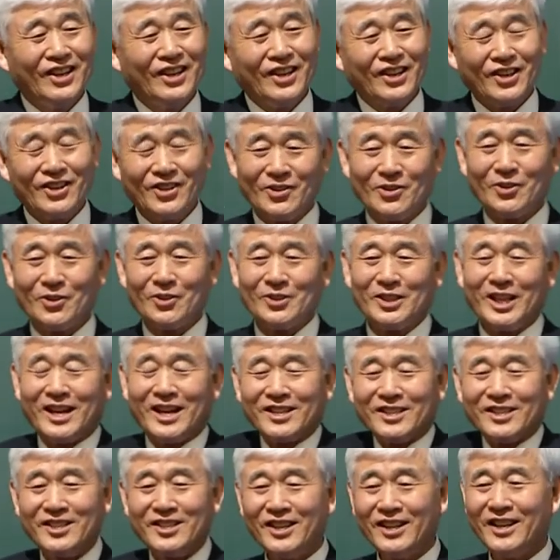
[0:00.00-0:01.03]
그리고
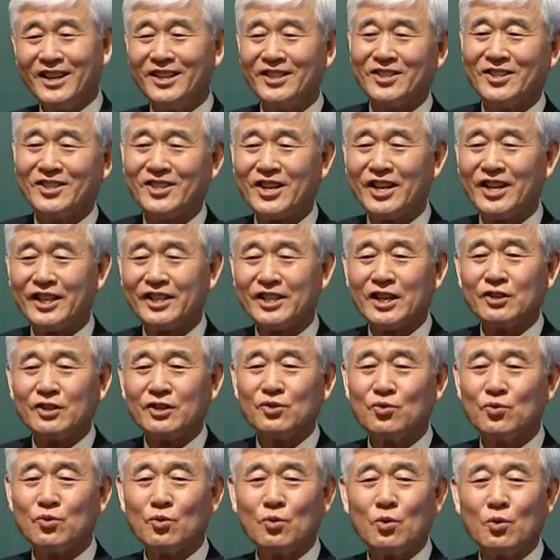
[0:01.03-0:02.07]
당신에게 있어서 가장
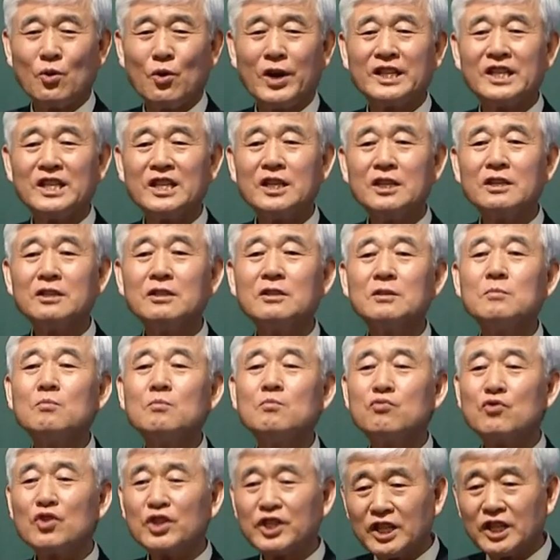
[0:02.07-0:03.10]
중요한 일은
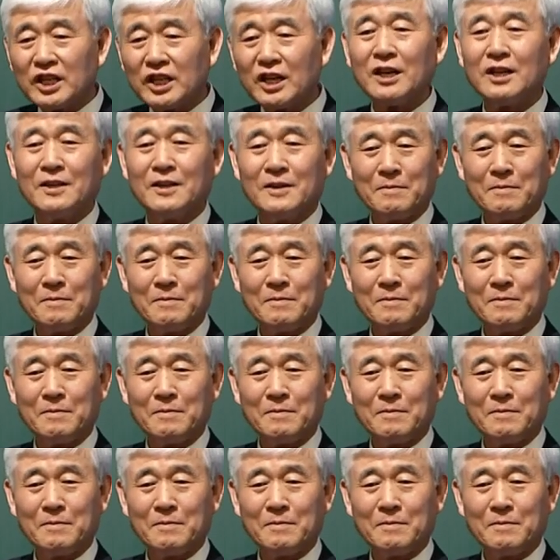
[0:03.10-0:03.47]
무엇인가?